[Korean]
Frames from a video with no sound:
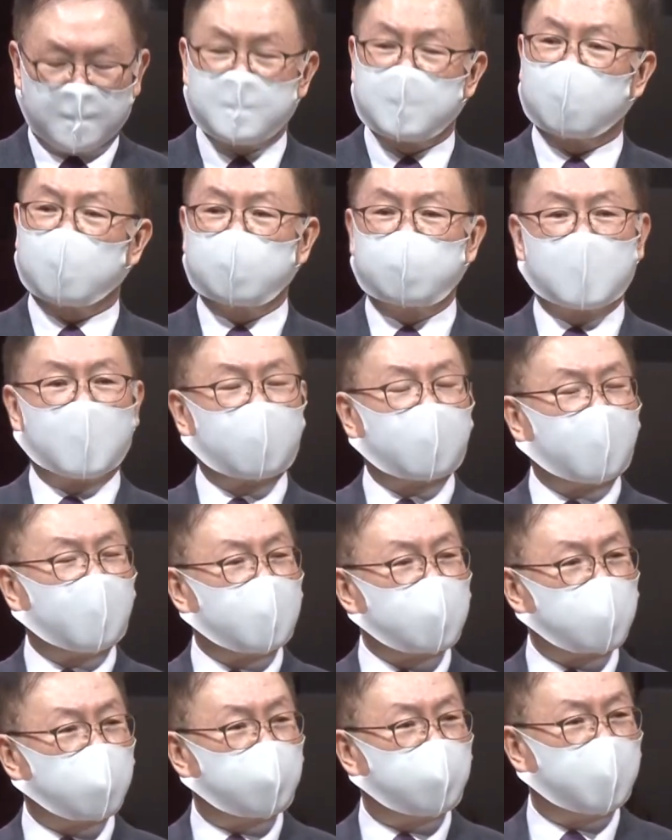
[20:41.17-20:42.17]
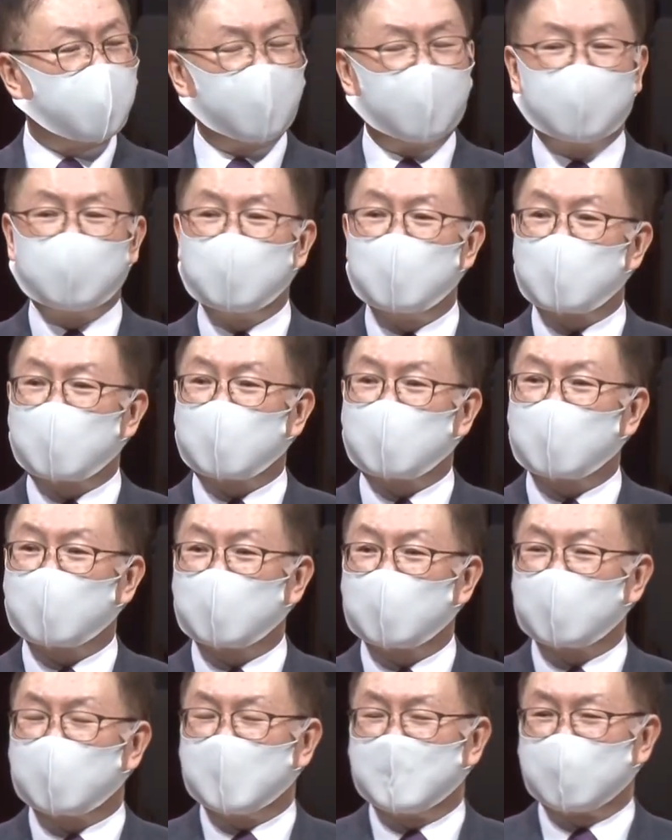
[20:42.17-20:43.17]
여러분, 아까 10대
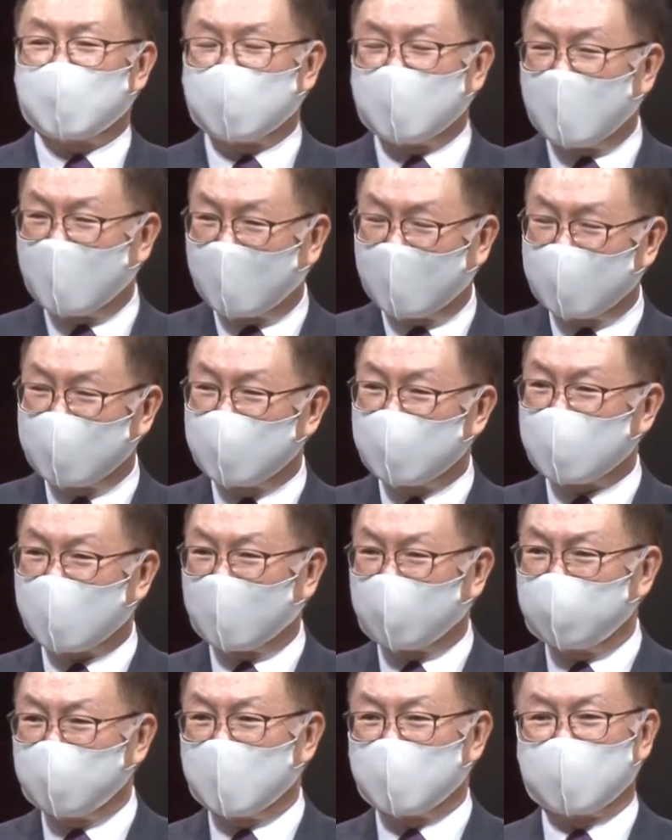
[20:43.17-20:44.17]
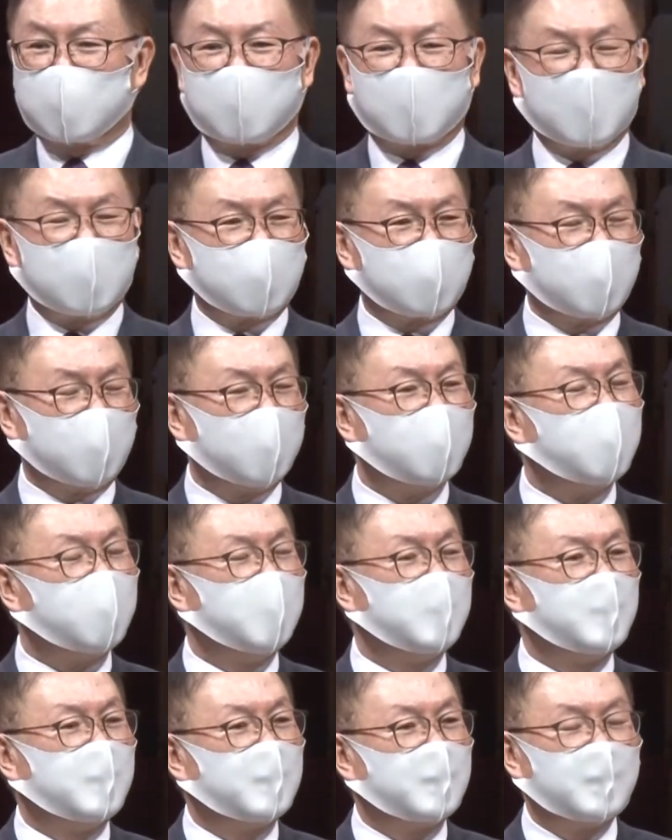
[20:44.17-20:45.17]
뉴스 지나가는 장면 속에서
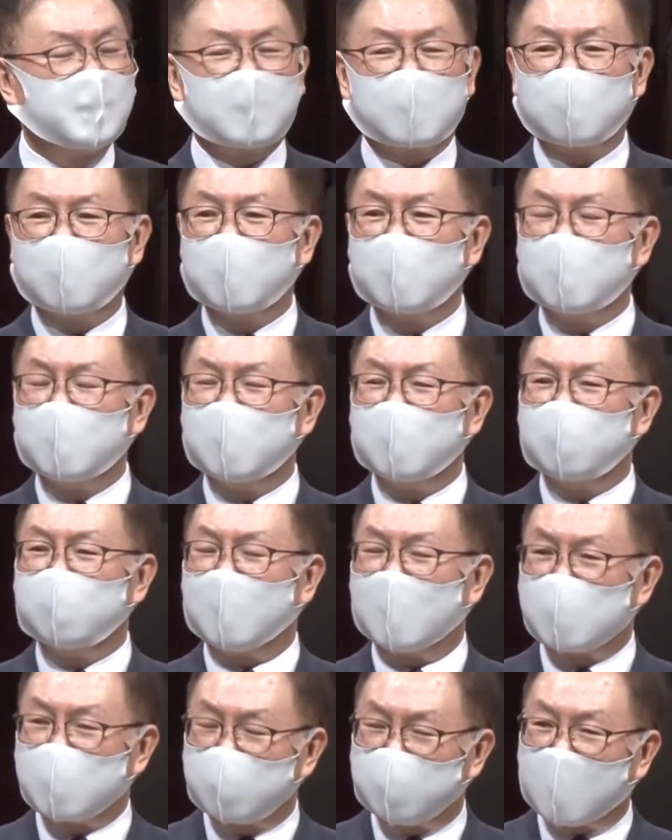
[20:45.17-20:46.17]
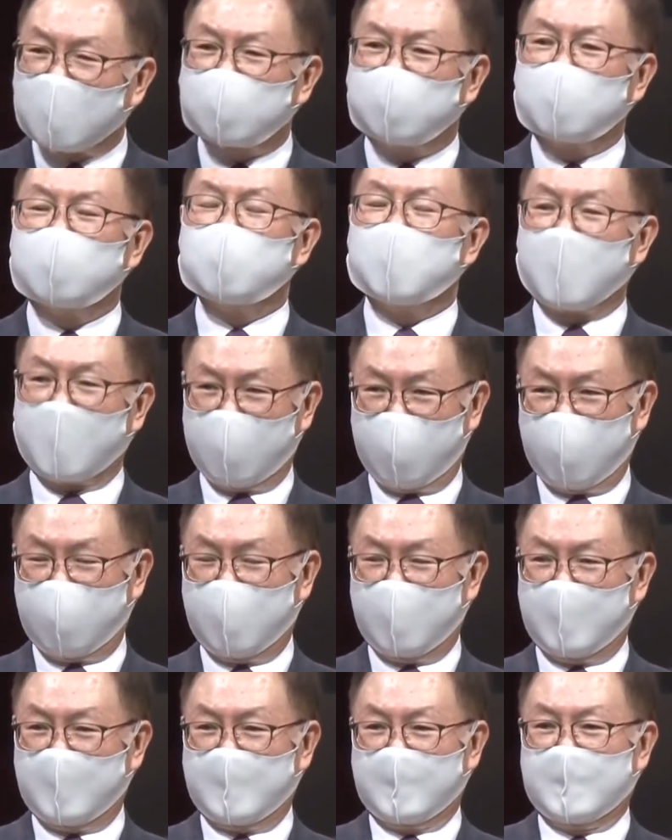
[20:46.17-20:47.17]
거의 마지막 부분에
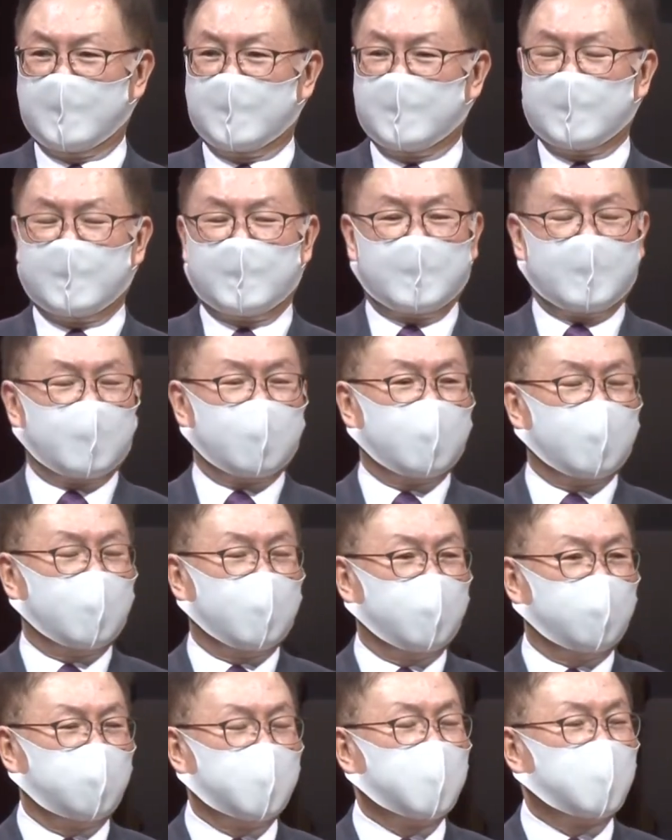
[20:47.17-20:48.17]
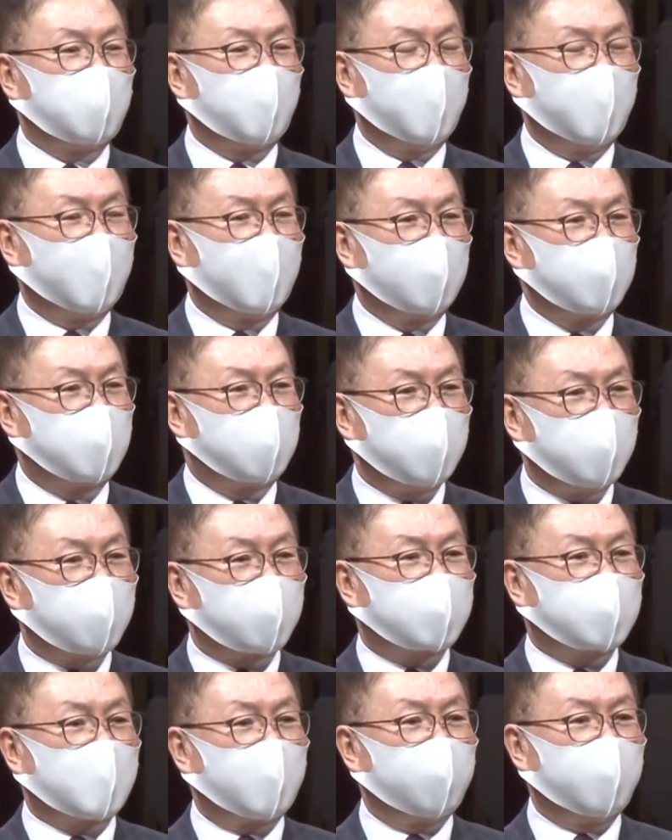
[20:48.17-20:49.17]
우리 교회가
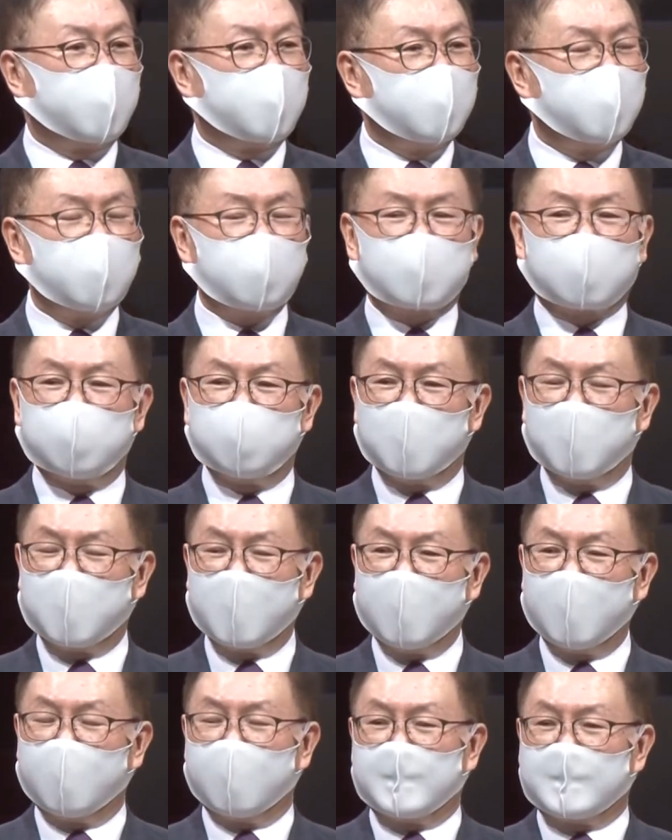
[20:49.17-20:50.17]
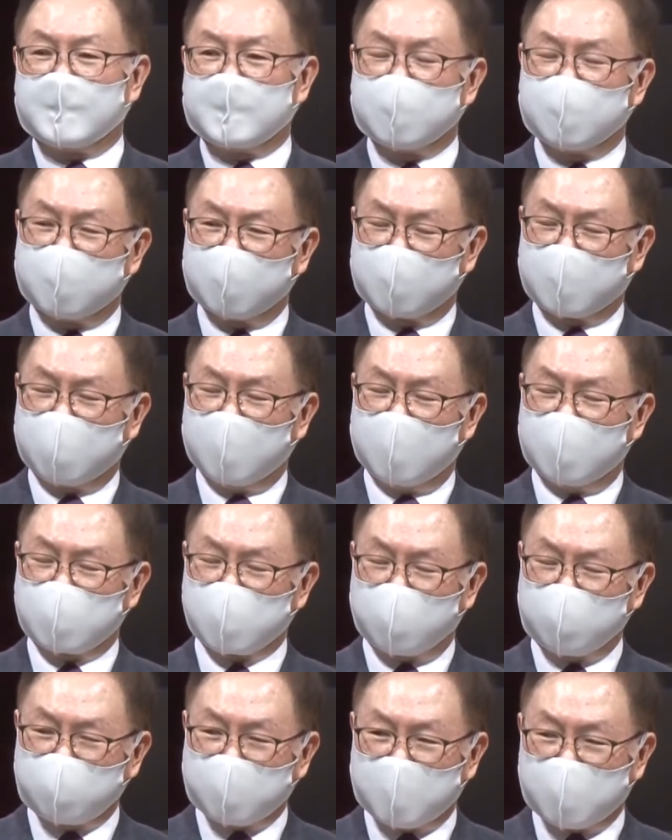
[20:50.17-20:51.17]
지역사회를 금년에 이렇게
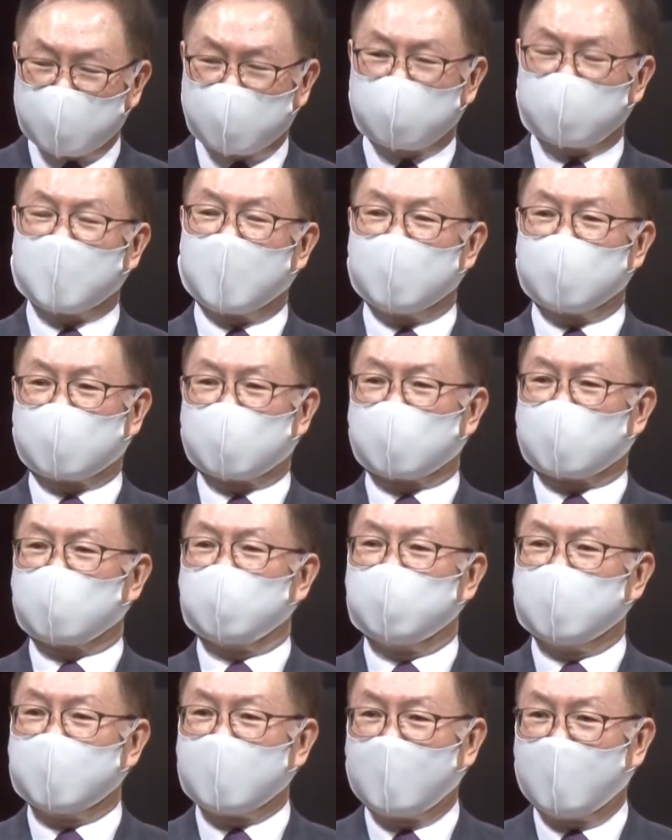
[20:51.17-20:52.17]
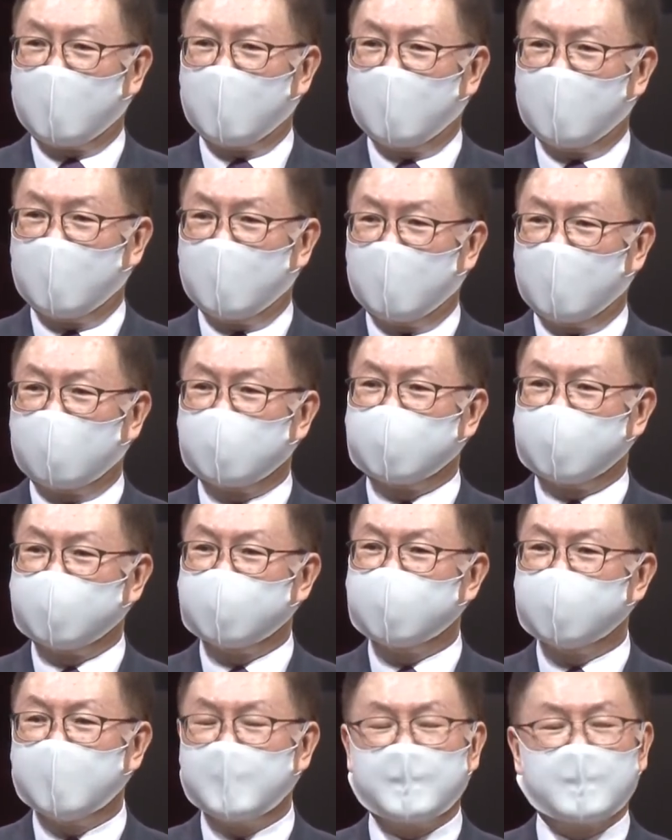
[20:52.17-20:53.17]
섬길 수가 있었습니다 하는